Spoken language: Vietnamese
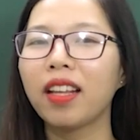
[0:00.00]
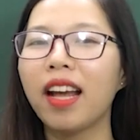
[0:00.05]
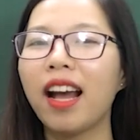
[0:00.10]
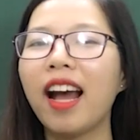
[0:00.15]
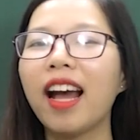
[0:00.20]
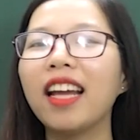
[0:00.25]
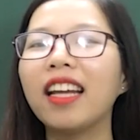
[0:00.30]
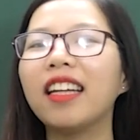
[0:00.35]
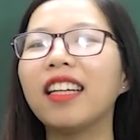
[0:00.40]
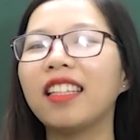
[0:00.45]

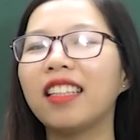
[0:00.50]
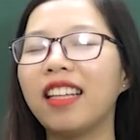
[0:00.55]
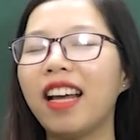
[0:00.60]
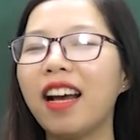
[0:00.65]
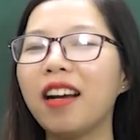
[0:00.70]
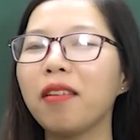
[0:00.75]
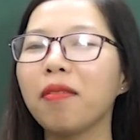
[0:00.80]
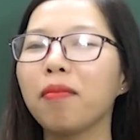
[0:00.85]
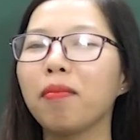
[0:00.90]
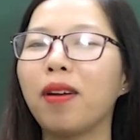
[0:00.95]
2 kiệt
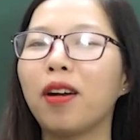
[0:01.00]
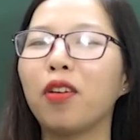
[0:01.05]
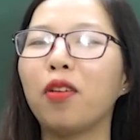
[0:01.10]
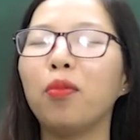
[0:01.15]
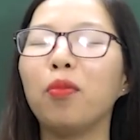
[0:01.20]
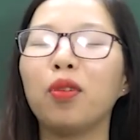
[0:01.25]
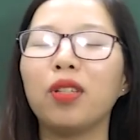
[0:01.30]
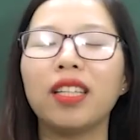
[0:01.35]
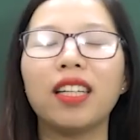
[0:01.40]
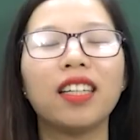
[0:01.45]
tác mà
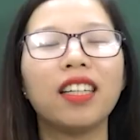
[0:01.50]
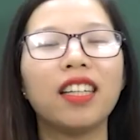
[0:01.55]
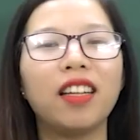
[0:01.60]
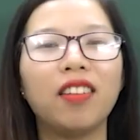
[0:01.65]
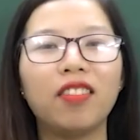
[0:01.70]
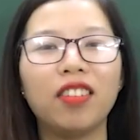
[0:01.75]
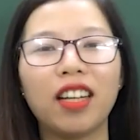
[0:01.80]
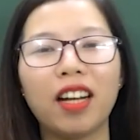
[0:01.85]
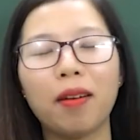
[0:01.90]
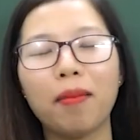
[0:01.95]
cô muốn nhắc
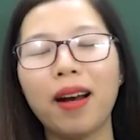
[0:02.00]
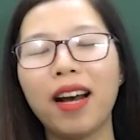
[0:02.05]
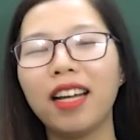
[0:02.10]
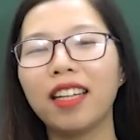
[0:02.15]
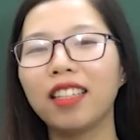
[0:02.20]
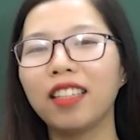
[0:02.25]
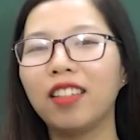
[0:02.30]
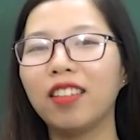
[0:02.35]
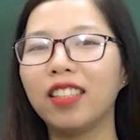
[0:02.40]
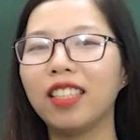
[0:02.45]
đến với các bạn
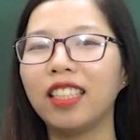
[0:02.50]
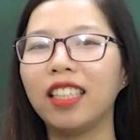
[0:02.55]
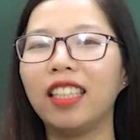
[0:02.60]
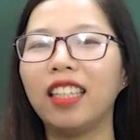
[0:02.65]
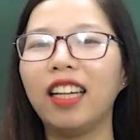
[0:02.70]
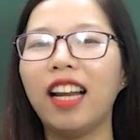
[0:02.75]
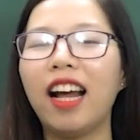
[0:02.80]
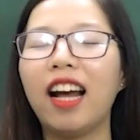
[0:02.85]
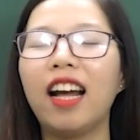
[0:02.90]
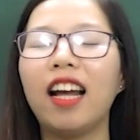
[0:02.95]
đó
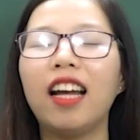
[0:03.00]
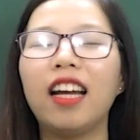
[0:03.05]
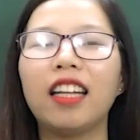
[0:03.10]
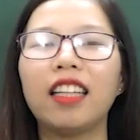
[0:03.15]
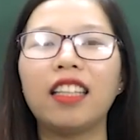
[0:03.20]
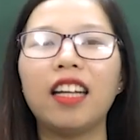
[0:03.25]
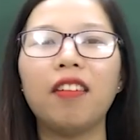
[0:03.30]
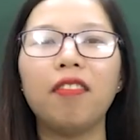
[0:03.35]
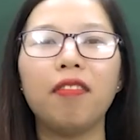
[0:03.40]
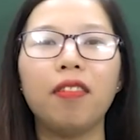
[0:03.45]
chính là
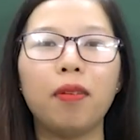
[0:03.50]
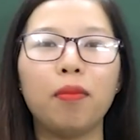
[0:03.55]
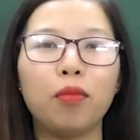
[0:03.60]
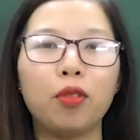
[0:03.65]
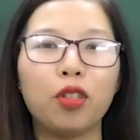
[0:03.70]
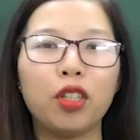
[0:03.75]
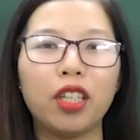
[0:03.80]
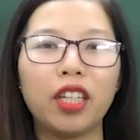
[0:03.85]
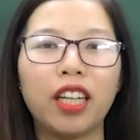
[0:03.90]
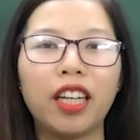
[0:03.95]
tác phẩm
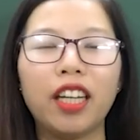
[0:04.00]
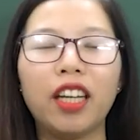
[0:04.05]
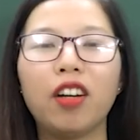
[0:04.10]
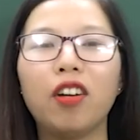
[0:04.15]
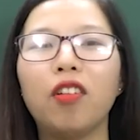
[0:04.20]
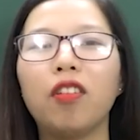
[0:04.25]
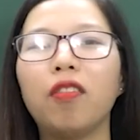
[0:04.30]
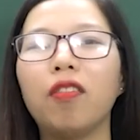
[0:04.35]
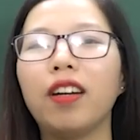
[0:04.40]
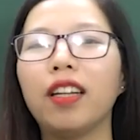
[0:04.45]
truyện
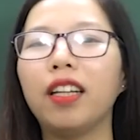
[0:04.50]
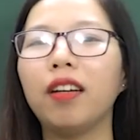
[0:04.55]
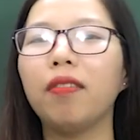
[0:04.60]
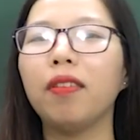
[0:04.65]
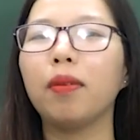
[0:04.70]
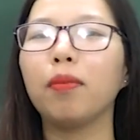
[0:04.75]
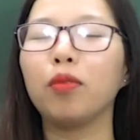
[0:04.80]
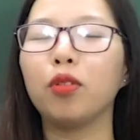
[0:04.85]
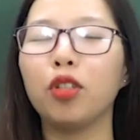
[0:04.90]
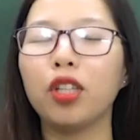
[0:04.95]
Kiều và tác
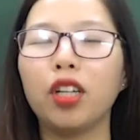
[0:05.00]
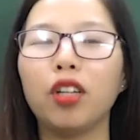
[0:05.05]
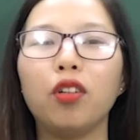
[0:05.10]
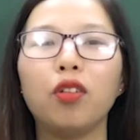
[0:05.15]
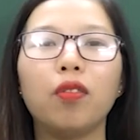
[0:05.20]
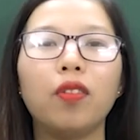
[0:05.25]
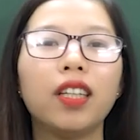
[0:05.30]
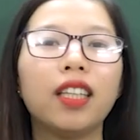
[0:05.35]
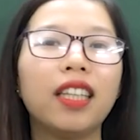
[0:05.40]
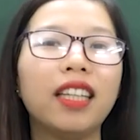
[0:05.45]
phẩm truyện
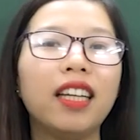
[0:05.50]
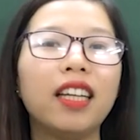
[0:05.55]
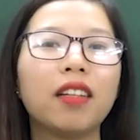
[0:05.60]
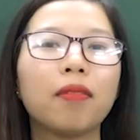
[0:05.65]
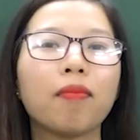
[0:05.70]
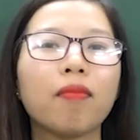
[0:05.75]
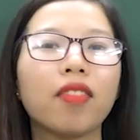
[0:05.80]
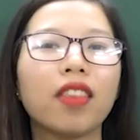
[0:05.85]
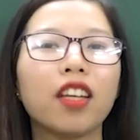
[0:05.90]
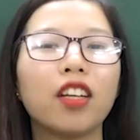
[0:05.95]
Lục Vân
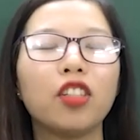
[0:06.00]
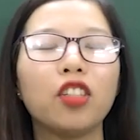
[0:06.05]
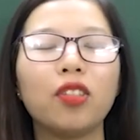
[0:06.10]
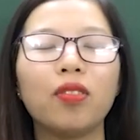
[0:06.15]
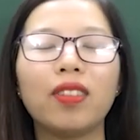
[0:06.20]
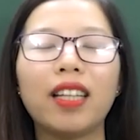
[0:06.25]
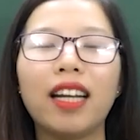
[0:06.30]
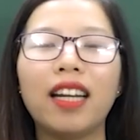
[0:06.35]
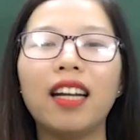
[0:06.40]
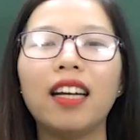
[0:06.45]
Tiên.
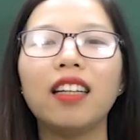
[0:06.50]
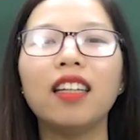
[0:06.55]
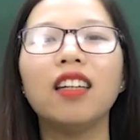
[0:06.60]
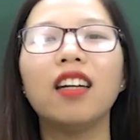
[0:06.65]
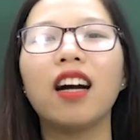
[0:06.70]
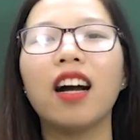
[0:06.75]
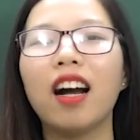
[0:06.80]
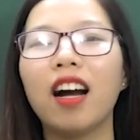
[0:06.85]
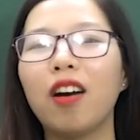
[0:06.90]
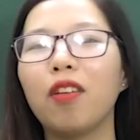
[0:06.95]
Chúng ta đã
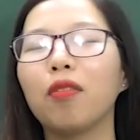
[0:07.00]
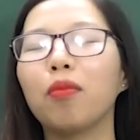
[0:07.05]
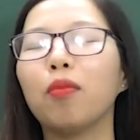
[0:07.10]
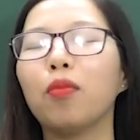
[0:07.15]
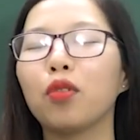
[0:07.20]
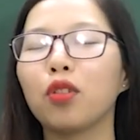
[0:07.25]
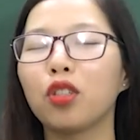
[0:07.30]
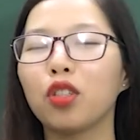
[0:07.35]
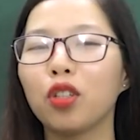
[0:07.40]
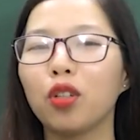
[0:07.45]
được học
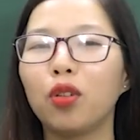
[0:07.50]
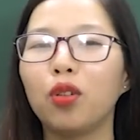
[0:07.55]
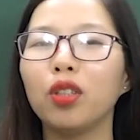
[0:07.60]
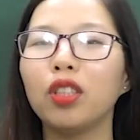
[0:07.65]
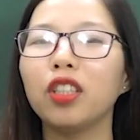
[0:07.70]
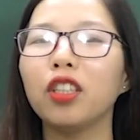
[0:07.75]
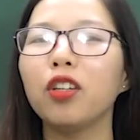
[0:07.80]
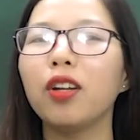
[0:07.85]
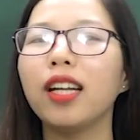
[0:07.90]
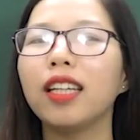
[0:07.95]
một số
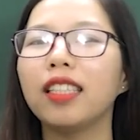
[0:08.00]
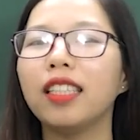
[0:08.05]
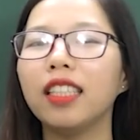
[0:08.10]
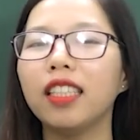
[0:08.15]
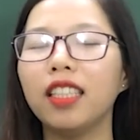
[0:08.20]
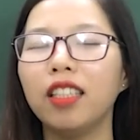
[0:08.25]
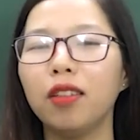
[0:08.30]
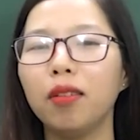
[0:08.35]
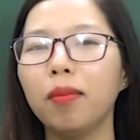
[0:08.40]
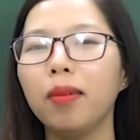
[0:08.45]
những đoạn
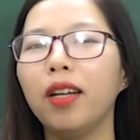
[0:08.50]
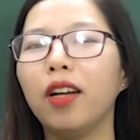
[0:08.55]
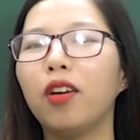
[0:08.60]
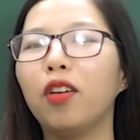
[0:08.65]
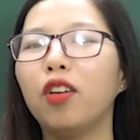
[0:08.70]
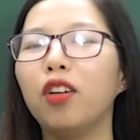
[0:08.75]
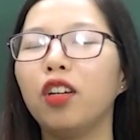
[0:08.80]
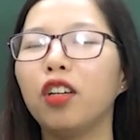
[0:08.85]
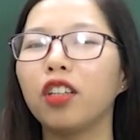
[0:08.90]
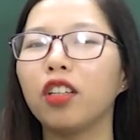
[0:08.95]
trích tiêu
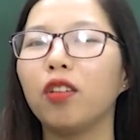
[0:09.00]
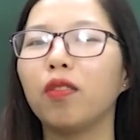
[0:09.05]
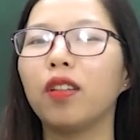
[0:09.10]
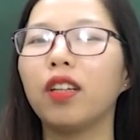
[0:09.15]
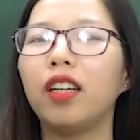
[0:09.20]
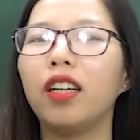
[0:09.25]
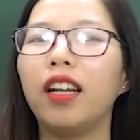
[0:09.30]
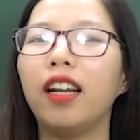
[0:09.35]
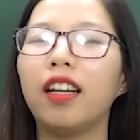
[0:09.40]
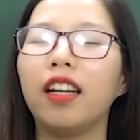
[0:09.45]
biểu, đồng
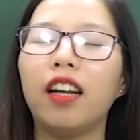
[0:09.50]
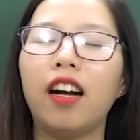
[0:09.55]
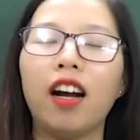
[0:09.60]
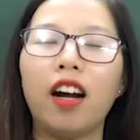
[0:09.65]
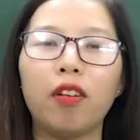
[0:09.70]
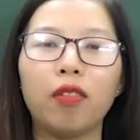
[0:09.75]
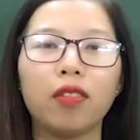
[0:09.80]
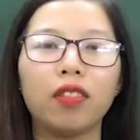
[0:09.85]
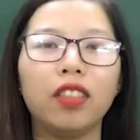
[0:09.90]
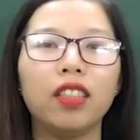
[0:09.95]
thời là
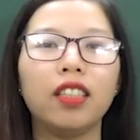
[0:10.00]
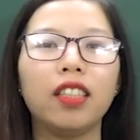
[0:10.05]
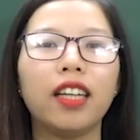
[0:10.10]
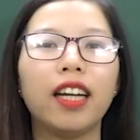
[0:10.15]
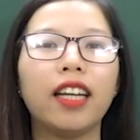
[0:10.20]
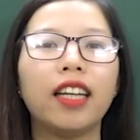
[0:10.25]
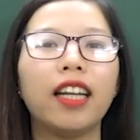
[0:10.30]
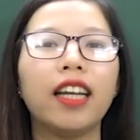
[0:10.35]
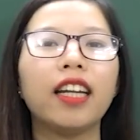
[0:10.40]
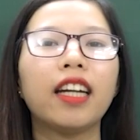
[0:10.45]
học những
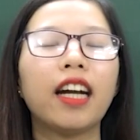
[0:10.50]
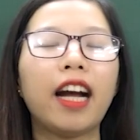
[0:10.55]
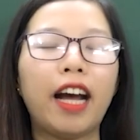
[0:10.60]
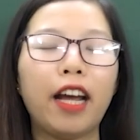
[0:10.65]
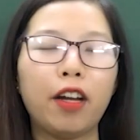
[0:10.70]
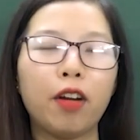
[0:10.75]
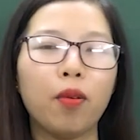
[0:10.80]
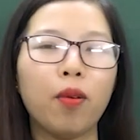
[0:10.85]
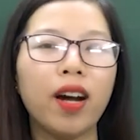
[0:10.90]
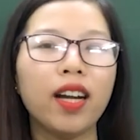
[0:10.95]
cái nét
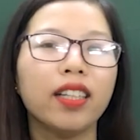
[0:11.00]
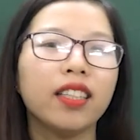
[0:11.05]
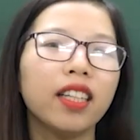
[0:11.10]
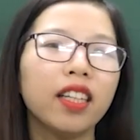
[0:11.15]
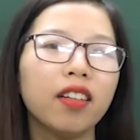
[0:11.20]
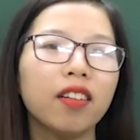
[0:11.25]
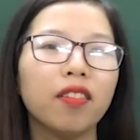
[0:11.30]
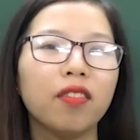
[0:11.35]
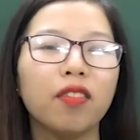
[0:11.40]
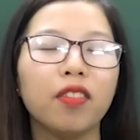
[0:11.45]
khái quát
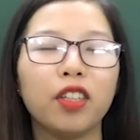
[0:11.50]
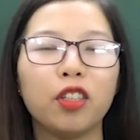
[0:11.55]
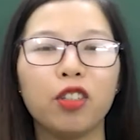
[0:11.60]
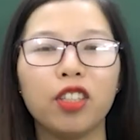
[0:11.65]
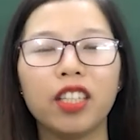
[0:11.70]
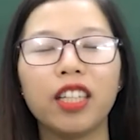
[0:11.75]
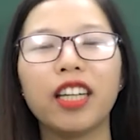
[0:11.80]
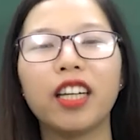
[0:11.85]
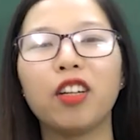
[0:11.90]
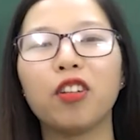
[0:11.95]
nhất về
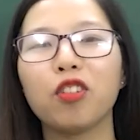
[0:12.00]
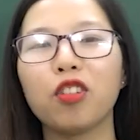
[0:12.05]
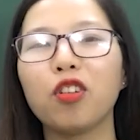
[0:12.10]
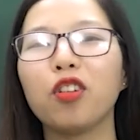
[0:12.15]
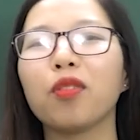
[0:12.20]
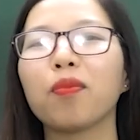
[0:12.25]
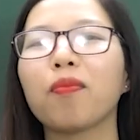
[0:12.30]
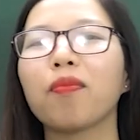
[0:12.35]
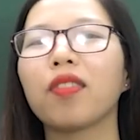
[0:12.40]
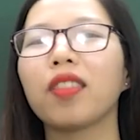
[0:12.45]
truyện Kiều rồi.